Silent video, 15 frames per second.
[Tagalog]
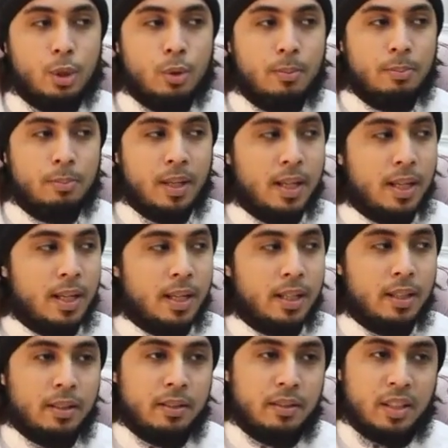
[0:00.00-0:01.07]
Yung
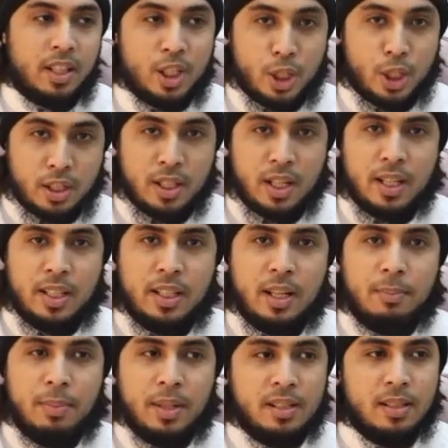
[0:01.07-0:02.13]
pag-reject sa
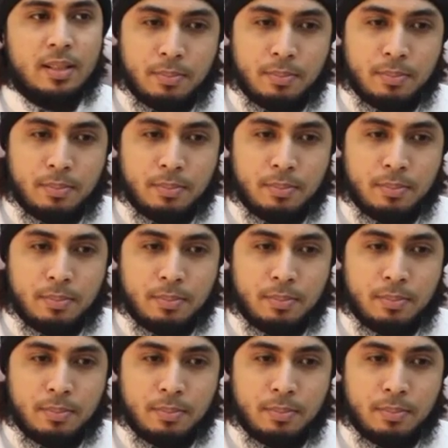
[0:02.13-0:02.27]
kanya, pag,